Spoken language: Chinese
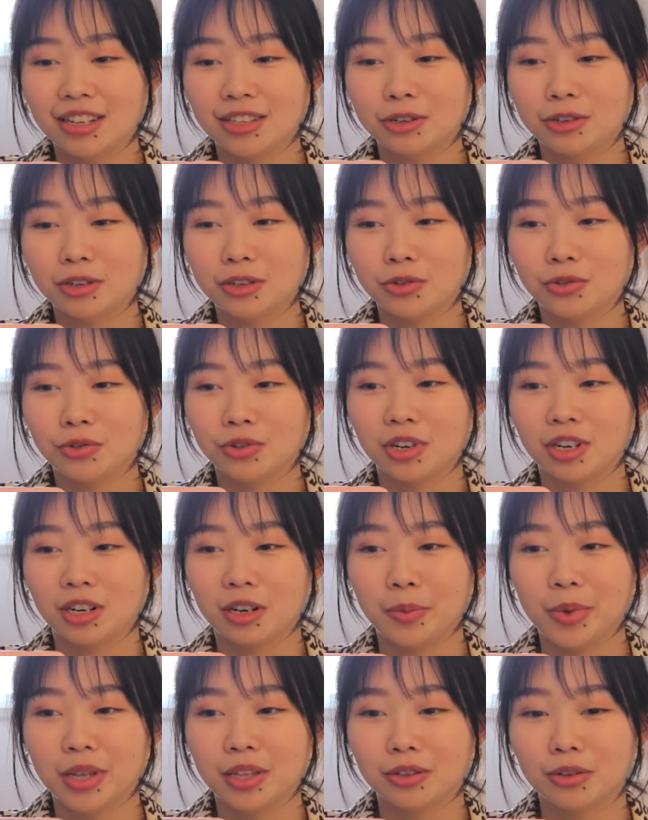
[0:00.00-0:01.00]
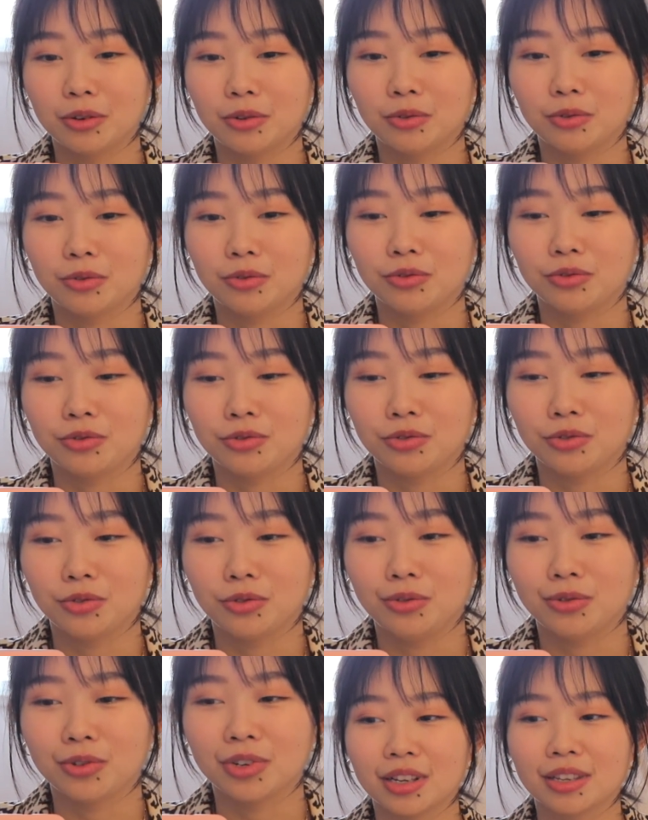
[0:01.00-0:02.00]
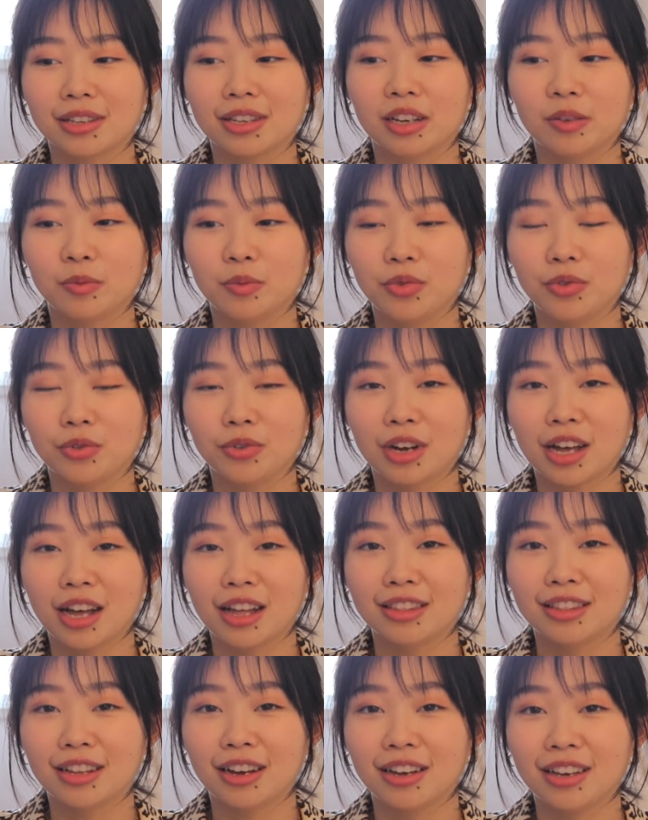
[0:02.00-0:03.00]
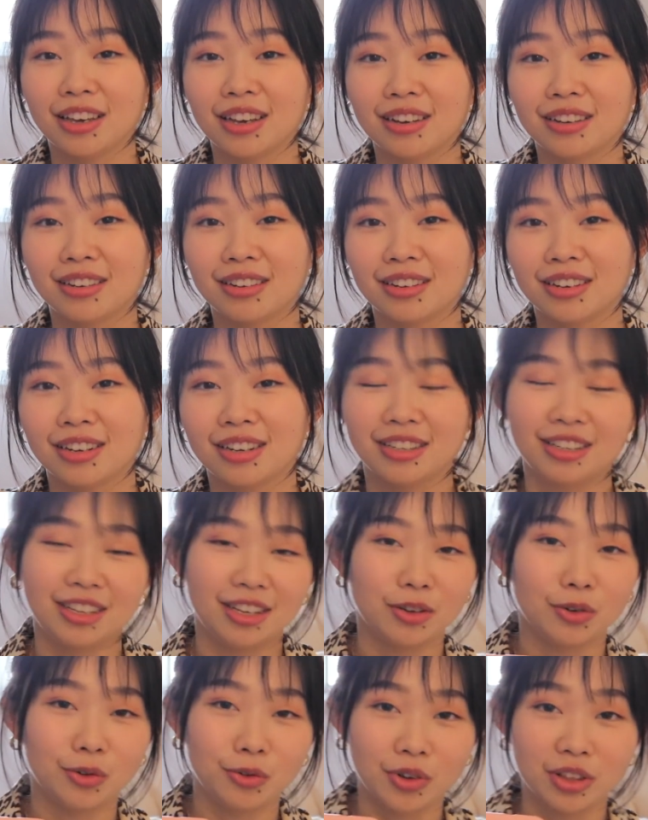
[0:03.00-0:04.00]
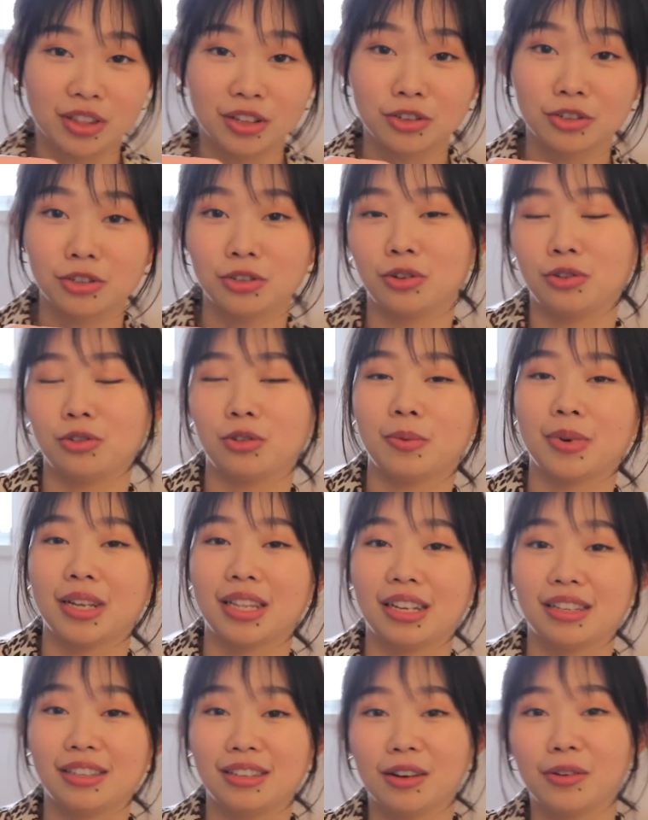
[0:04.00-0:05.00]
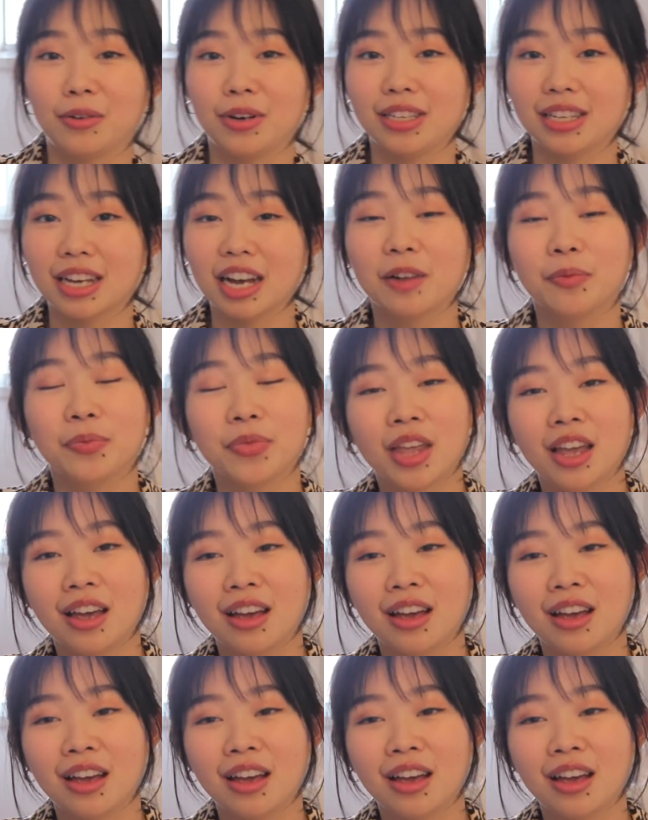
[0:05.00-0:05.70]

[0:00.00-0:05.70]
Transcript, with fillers: 就是你去河边走路、去上散步，看到一个和你有缘的石头就把它捡回家。